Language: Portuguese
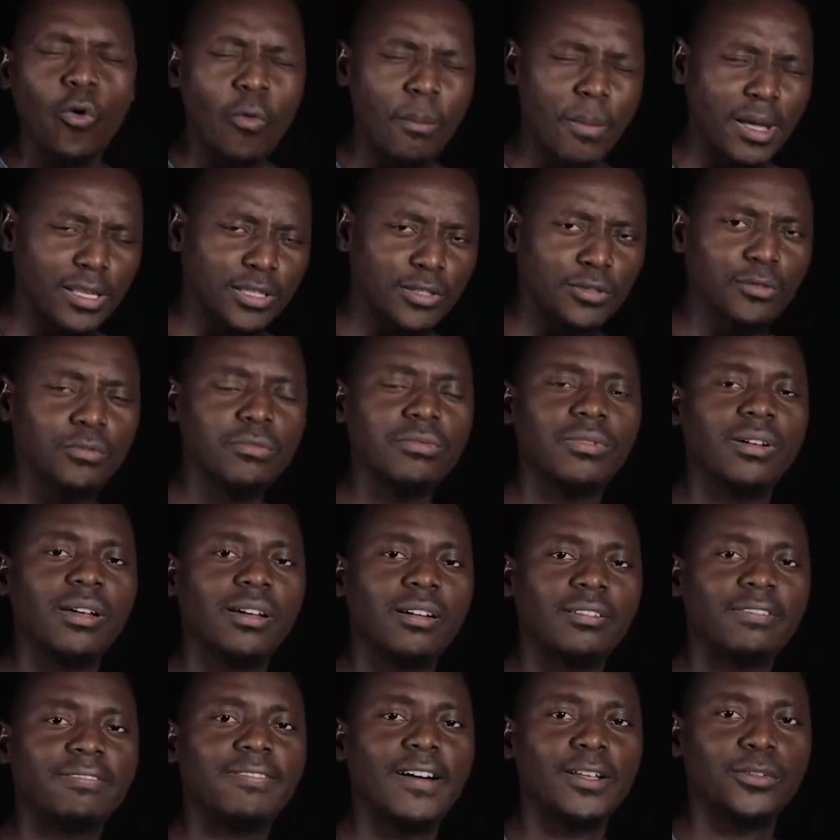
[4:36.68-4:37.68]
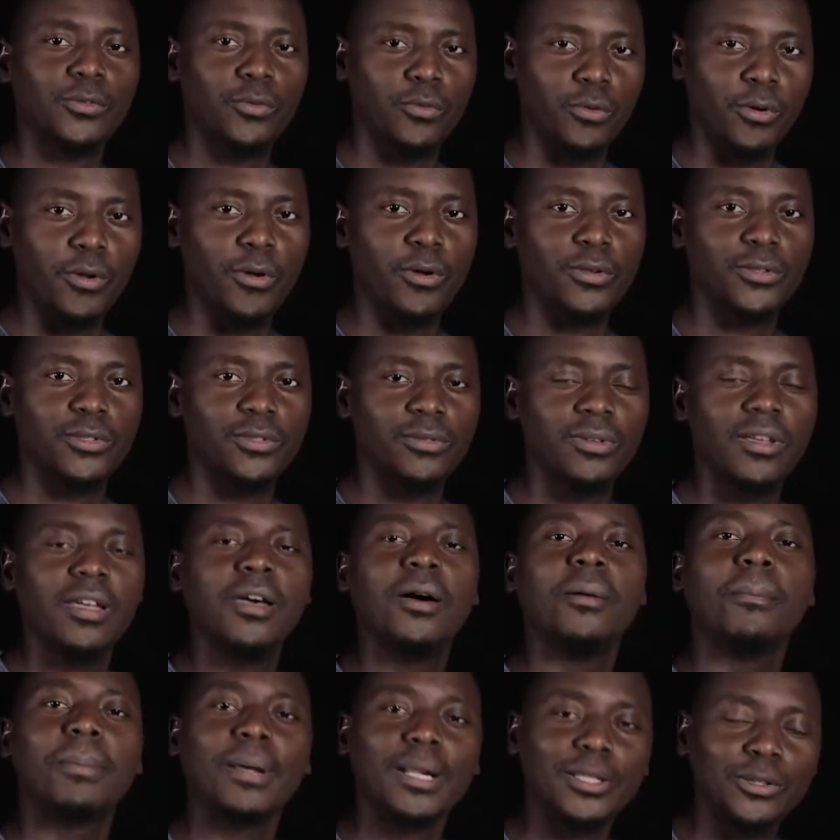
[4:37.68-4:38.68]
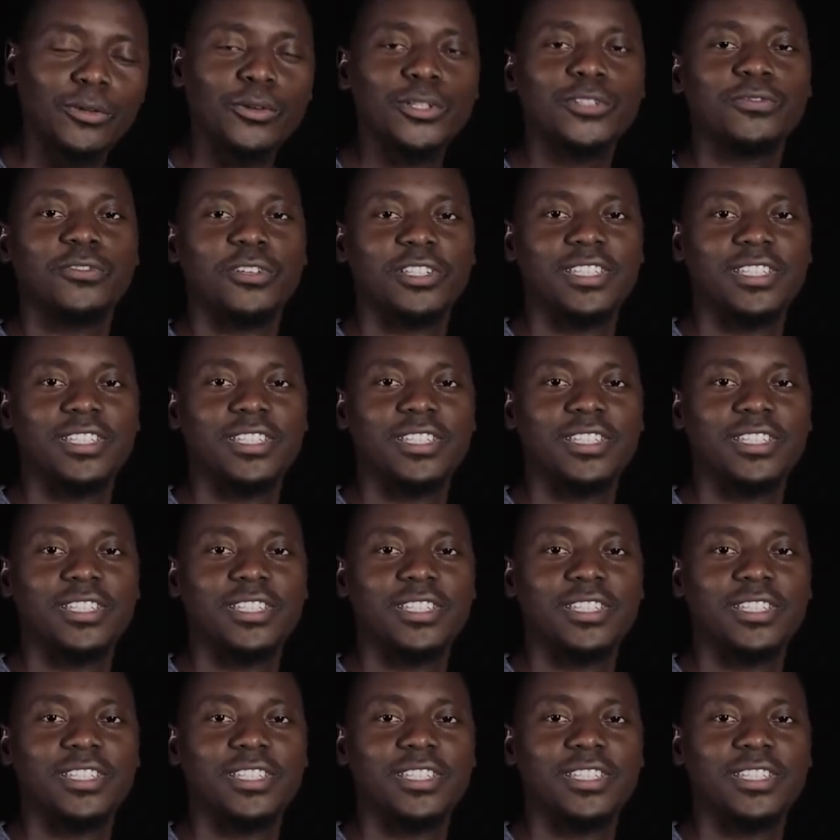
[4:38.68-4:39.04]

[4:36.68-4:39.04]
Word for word: com mais um fato curioso para todos